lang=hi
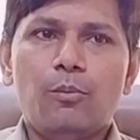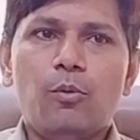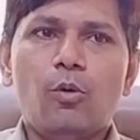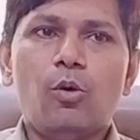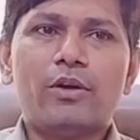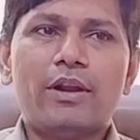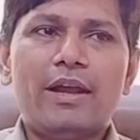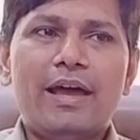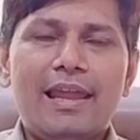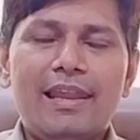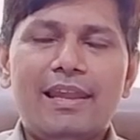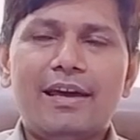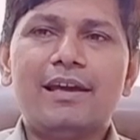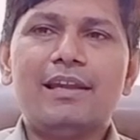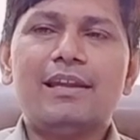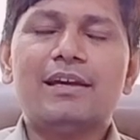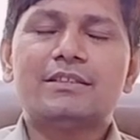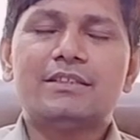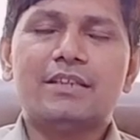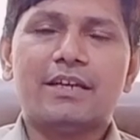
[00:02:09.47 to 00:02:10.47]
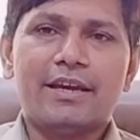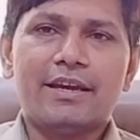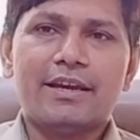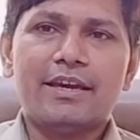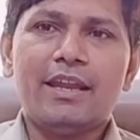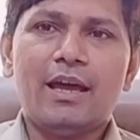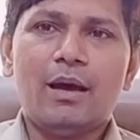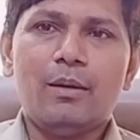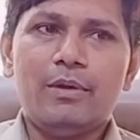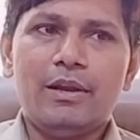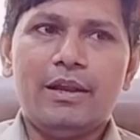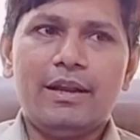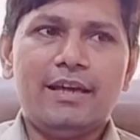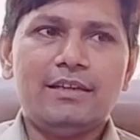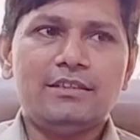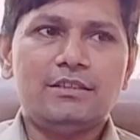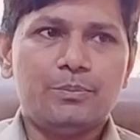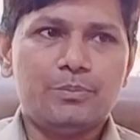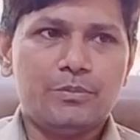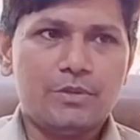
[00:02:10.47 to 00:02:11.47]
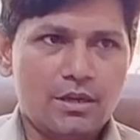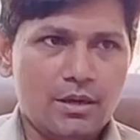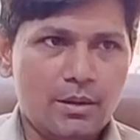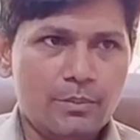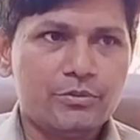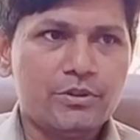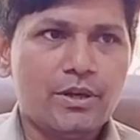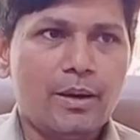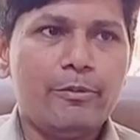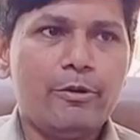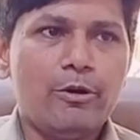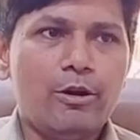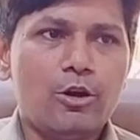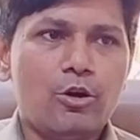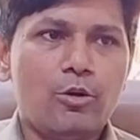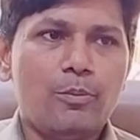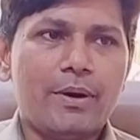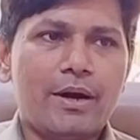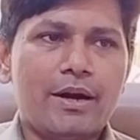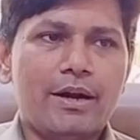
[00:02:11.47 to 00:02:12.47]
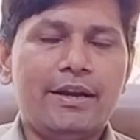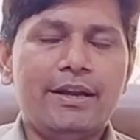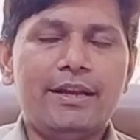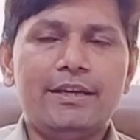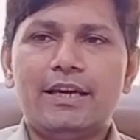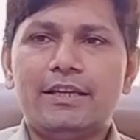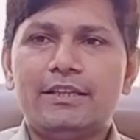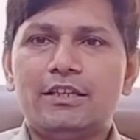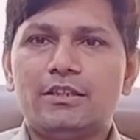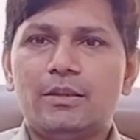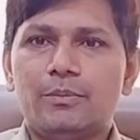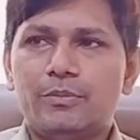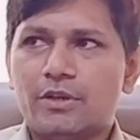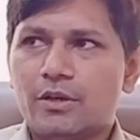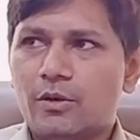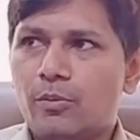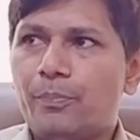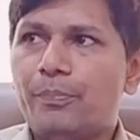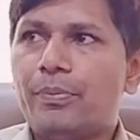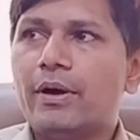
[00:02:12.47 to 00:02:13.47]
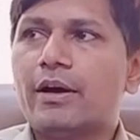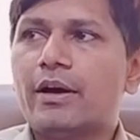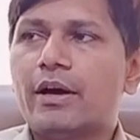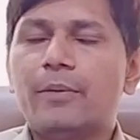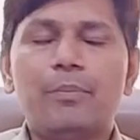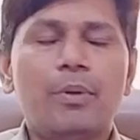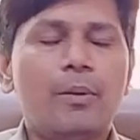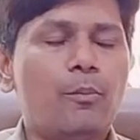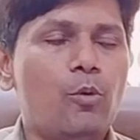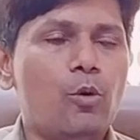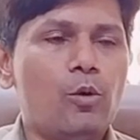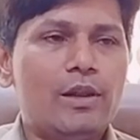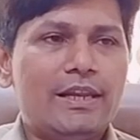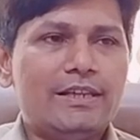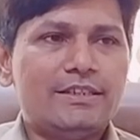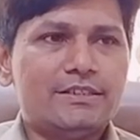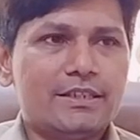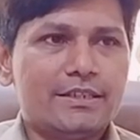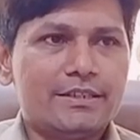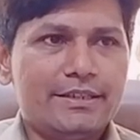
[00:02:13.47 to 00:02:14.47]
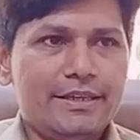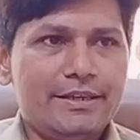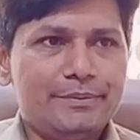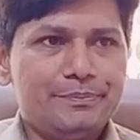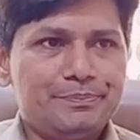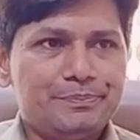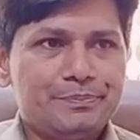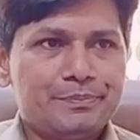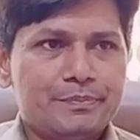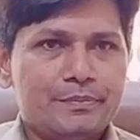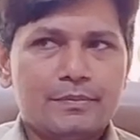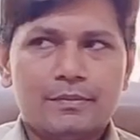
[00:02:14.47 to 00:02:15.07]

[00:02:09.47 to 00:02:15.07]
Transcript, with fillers: ये बोल रहा है अलग अलग जगह के नाम ले रहा है जब तक हम सामने वाले को पकड़ नहीं जाते तब तक कंफर्म बोल नहीं सकते